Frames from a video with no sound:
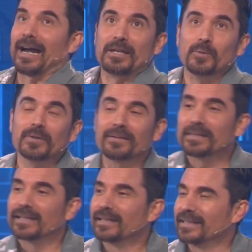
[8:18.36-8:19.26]

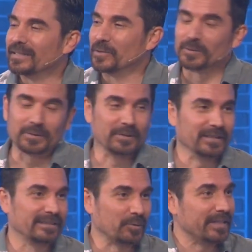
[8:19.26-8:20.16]
ayúdame, yo,
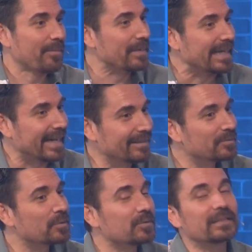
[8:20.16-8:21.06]
estoy
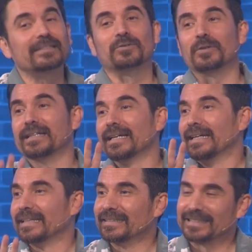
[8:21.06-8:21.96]
aplicando, estoy,
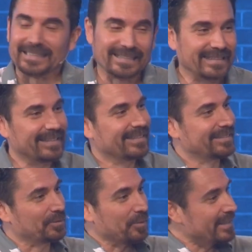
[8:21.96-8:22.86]
eh,
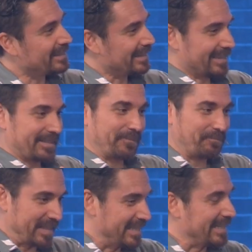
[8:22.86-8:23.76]

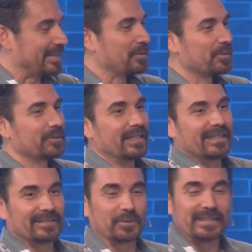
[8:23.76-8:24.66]
em, llenando
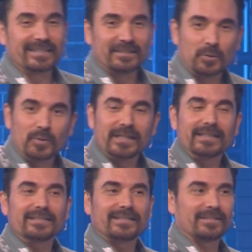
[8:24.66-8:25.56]

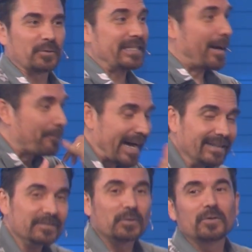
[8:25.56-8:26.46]
solicitudes, estoy
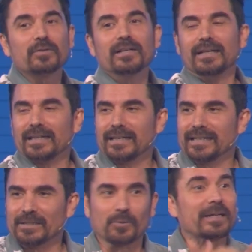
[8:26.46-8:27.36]
llamando
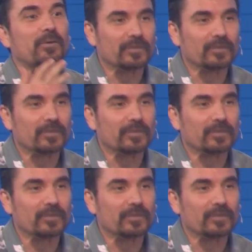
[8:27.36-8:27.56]
y, no me